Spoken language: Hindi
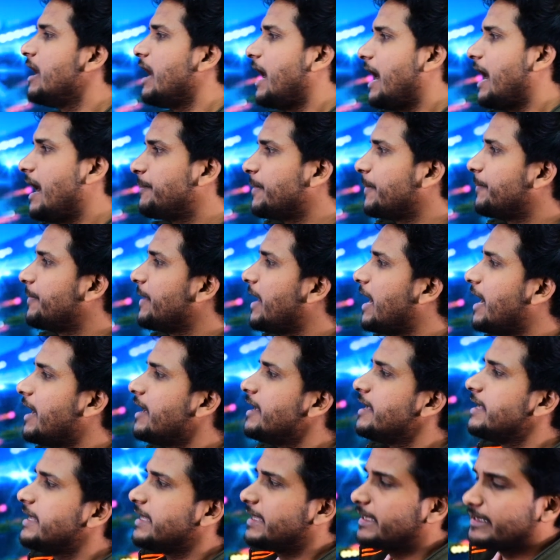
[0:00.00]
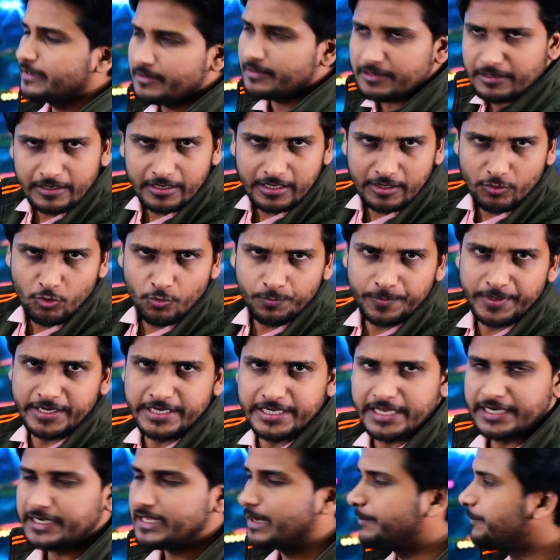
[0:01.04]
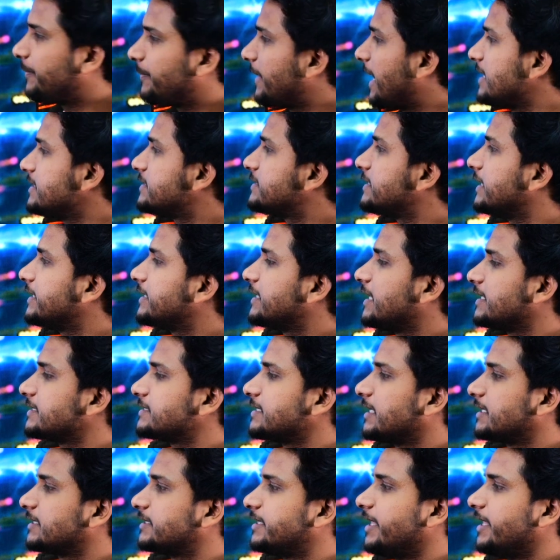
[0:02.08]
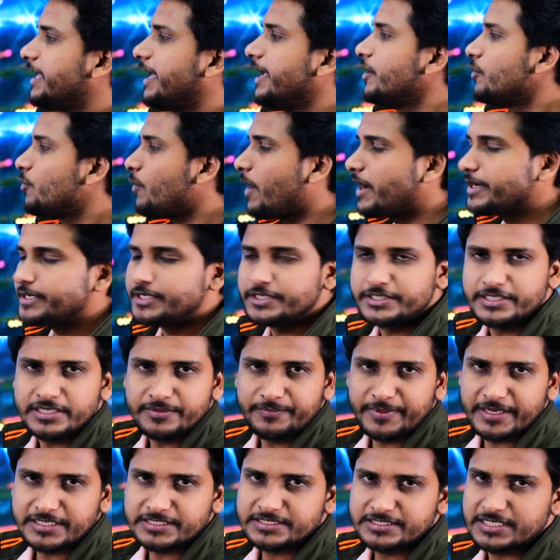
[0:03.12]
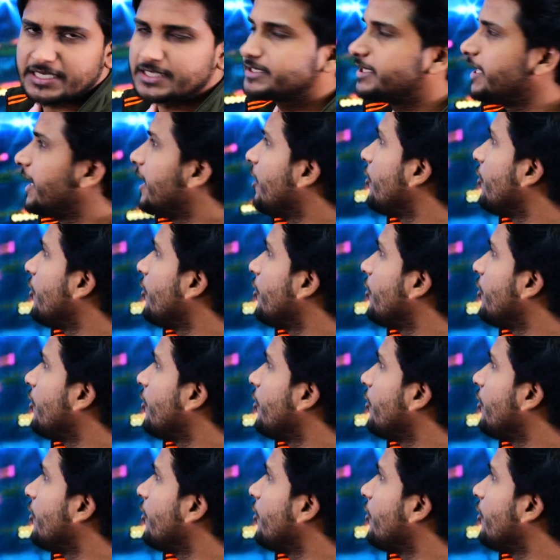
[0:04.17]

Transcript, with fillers: आप अपना ओपिनियन का प्राइस सेट कर सकते हैं क्वांटिटी बेच सकते हैं